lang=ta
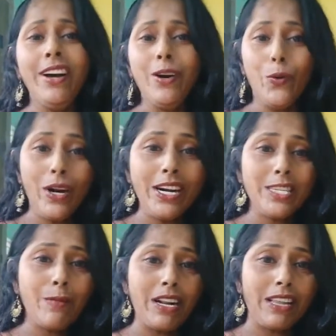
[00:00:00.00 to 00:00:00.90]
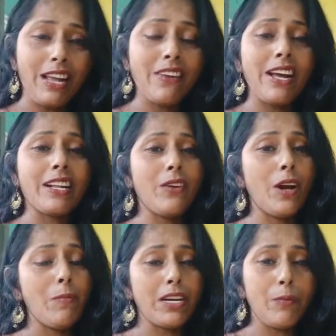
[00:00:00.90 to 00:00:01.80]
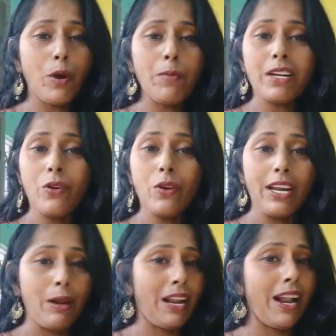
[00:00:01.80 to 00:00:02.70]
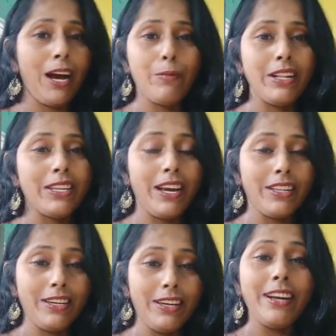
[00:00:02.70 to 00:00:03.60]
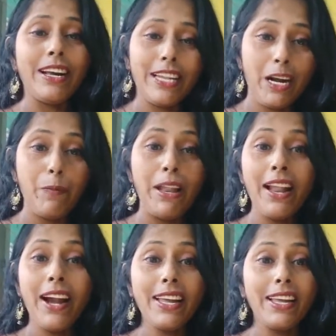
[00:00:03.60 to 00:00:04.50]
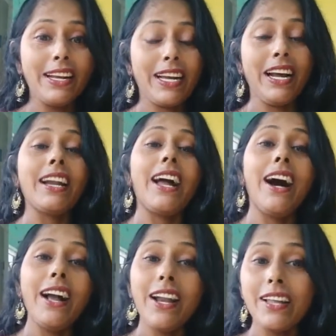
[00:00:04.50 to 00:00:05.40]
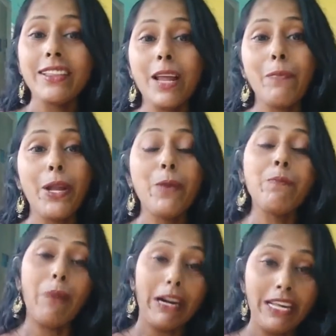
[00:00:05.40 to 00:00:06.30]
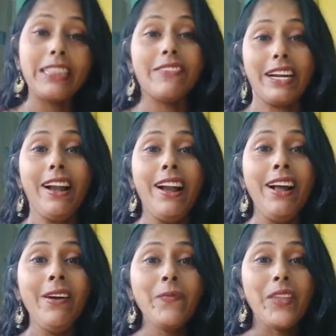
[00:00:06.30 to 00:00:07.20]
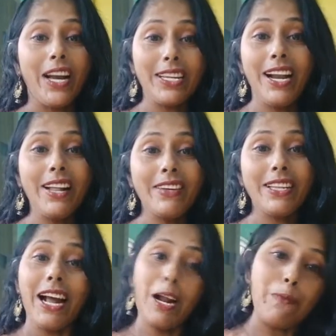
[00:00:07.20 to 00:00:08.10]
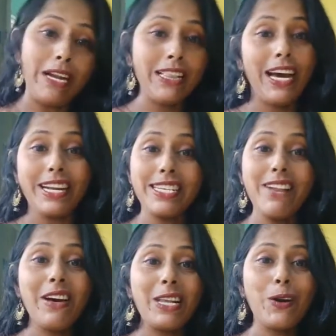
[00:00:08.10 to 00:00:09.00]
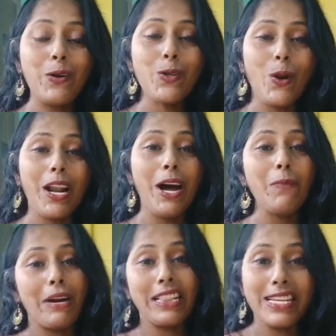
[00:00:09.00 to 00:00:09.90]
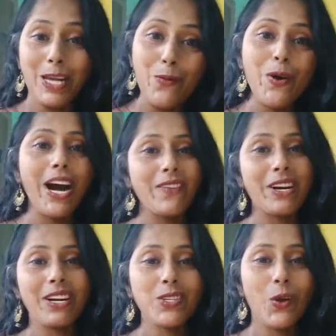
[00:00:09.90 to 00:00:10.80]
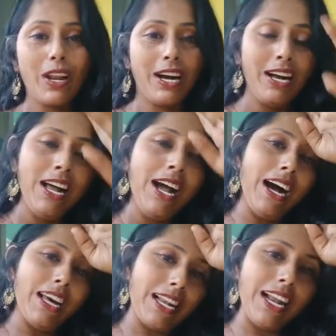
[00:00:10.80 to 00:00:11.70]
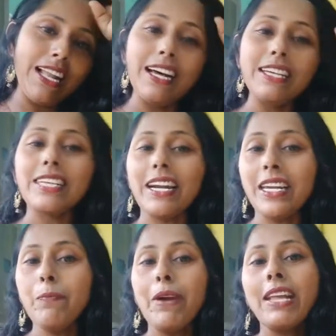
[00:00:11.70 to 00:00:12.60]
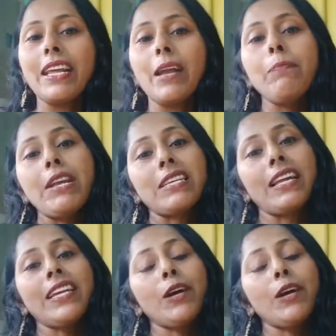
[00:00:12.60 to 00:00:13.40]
ஊராட்சி மன்றத்தில் தலைவராக இருக்கிறவங்க மற்ற பொறுப்பில் இருக்கிறவங்க என்னலாம் அப்படின்னு தெரியாது இதற்கு பின்னாடி இருக்கிற நாங்கள் அத்தனை பேரும் படித்தவர்கள் அதனால் வந்து நாங்கள் படித்த அரசியல்வாதிகள்னு சொல்லலாம் படித்த சமூக ஆர்வலர்கள்னு சொல்லலாம் அதனால் சட்டப்படி இதை எப்படி சந்திக்க